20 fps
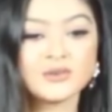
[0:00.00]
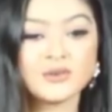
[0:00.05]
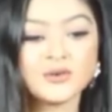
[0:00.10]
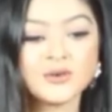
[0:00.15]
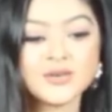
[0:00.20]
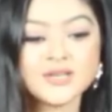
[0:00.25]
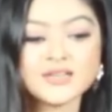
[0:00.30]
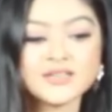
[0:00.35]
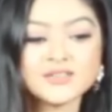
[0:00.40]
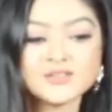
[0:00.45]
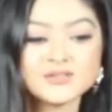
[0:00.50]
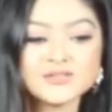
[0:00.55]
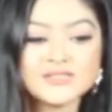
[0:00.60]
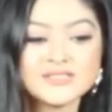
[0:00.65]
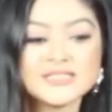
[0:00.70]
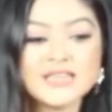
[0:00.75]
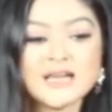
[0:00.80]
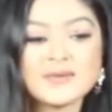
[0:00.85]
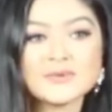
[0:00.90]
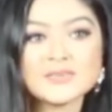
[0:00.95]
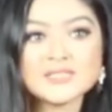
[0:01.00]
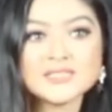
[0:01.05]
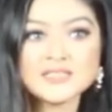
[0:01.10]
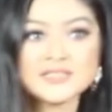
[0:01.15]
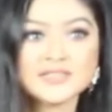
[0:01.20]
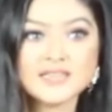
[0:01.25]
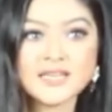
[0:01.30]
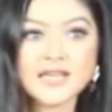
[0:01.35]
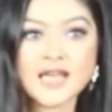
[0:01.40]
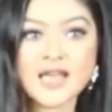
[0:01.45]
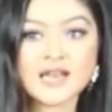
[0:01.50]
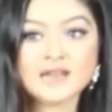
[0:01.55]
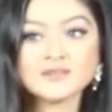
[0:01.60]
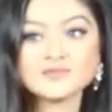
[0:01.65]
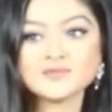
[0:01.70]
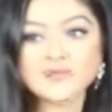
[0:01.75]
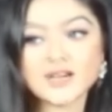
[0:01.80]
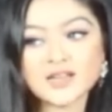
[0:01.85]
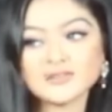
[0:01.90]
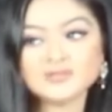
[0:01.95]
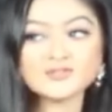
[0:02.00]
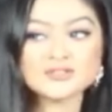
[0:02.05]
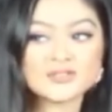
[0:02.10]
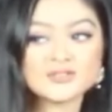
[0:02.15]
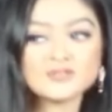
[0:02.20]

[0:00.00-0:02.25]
ওইটা নিয়ে হচ্ছে আমার সাথে আলাপ আলোচনা